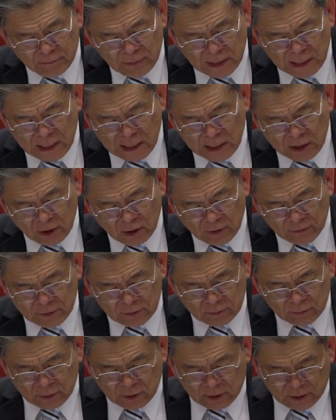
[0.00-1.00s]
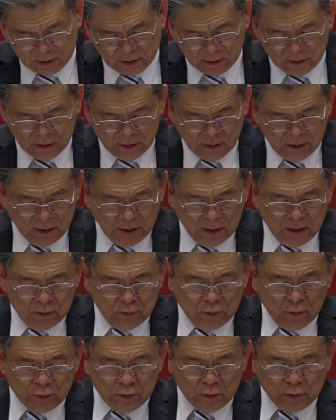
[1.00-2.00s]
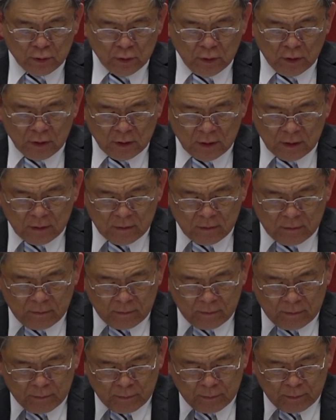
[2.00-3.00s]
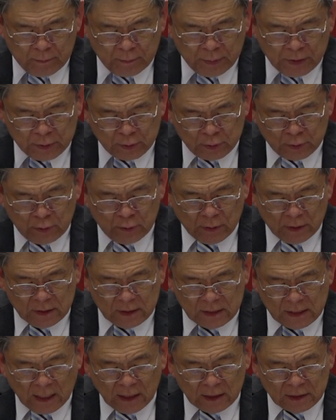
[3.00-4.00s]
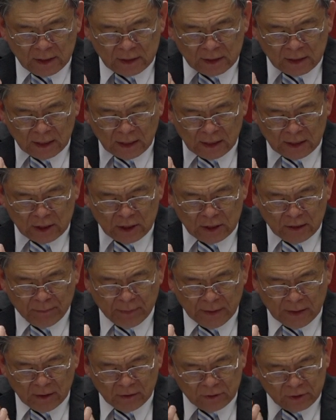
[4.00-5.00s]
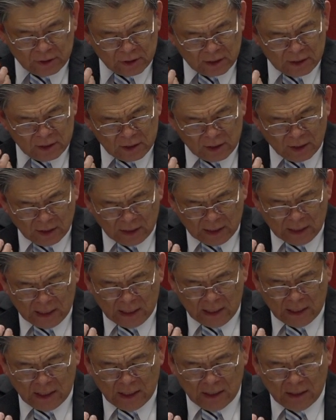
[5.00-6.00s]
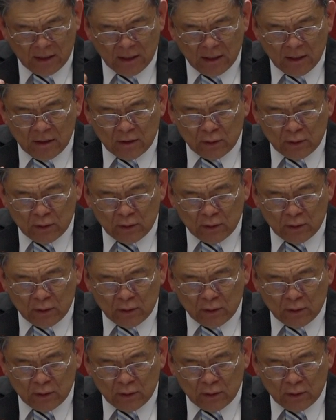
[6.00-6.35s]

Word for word: meaning of the word，就是说，pistuin 相信这个字的比较深层的意义。